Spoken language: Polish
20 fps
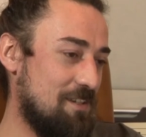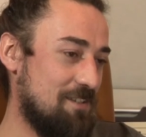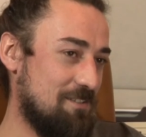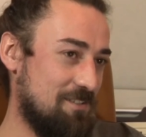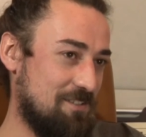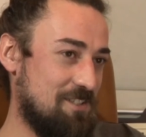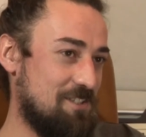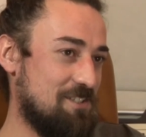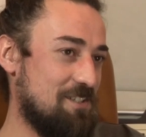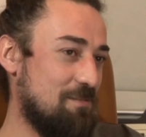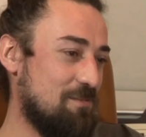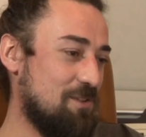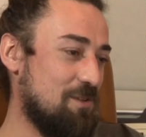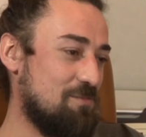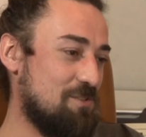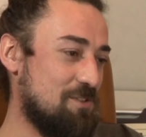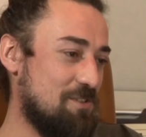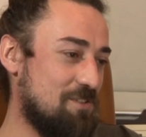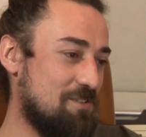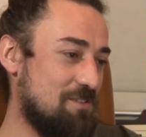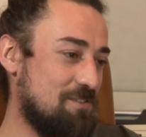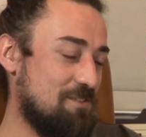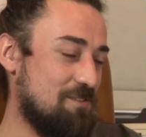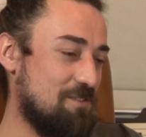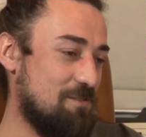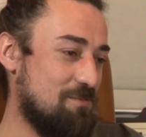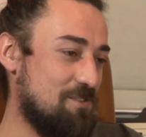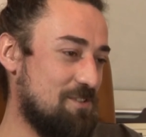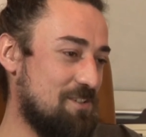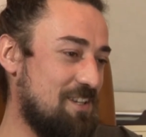To mm -hmm. też nam dobrze,
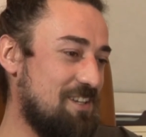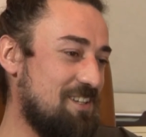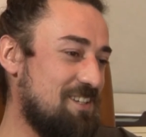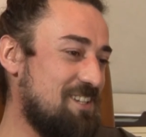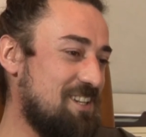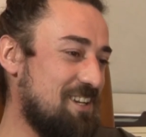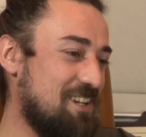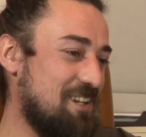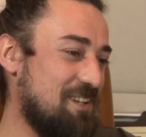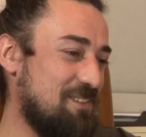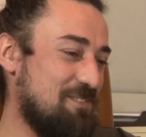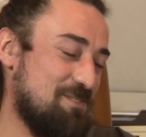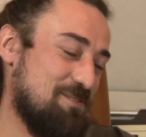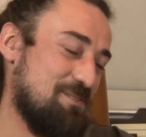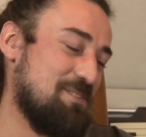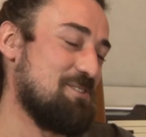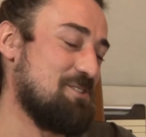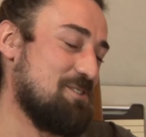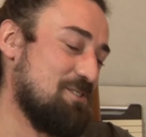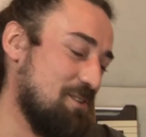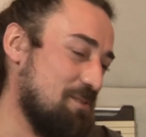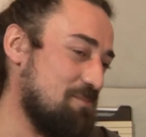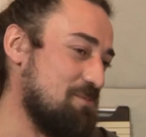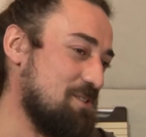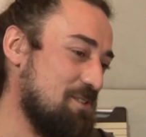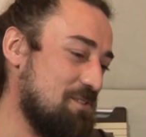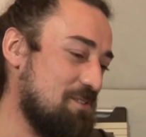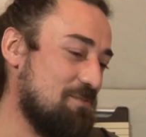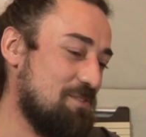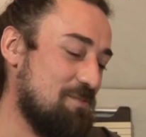dobrze idzie. To znaczy
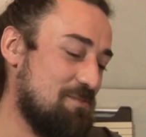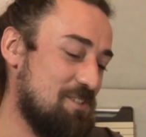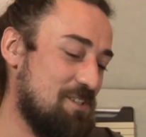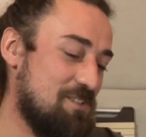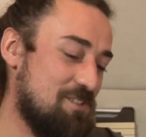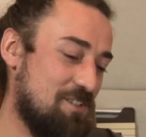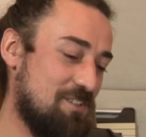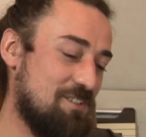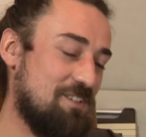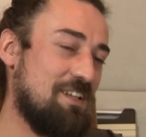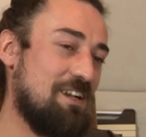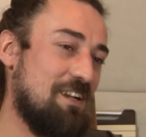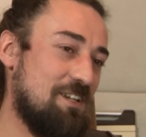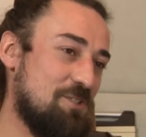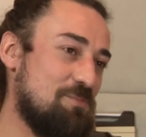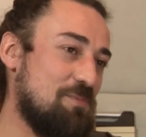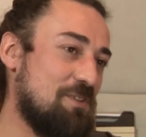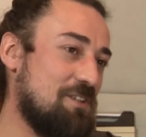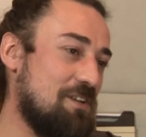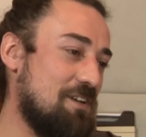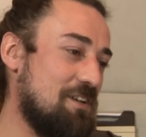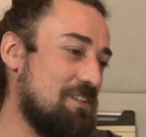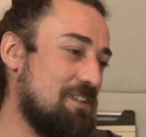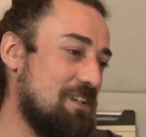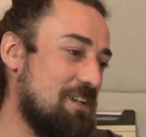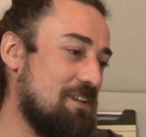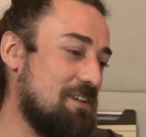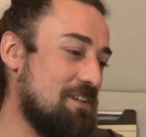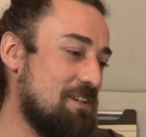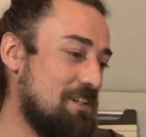dobrze, no w tym sensie Było. zgraliśmy trochę
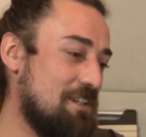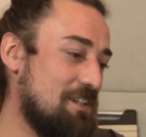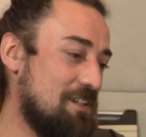tego.